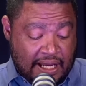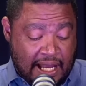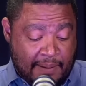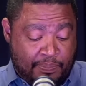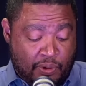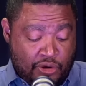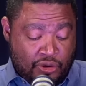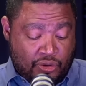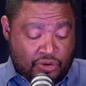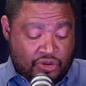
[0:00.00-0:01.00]

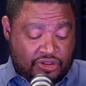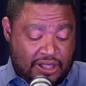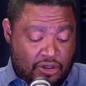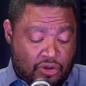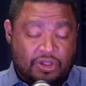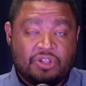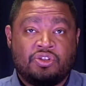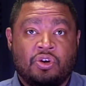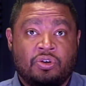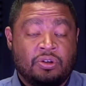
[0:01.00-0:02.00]
Apoyo sin
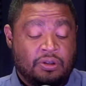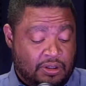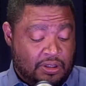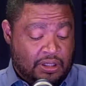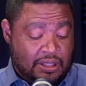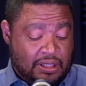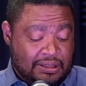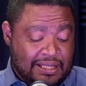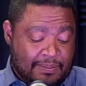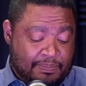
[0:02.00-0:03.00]
condición
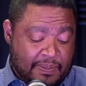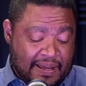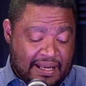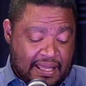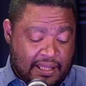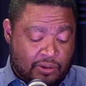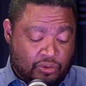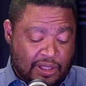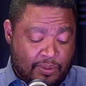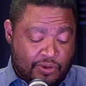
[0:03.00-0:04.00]
del primer
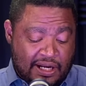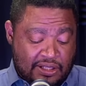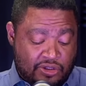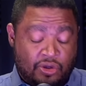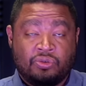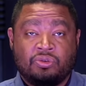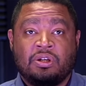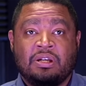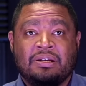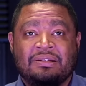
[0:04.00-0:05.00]
ejecutivo de la nación,
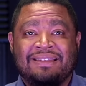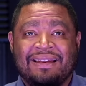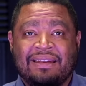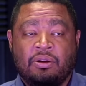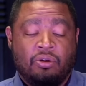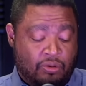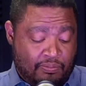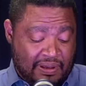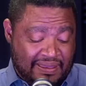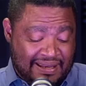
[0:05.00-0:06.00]
Danilo
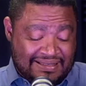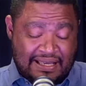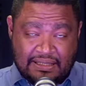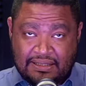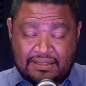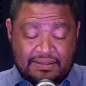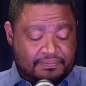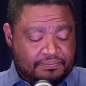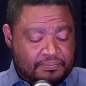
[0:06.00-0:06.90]
Medina Sánchez.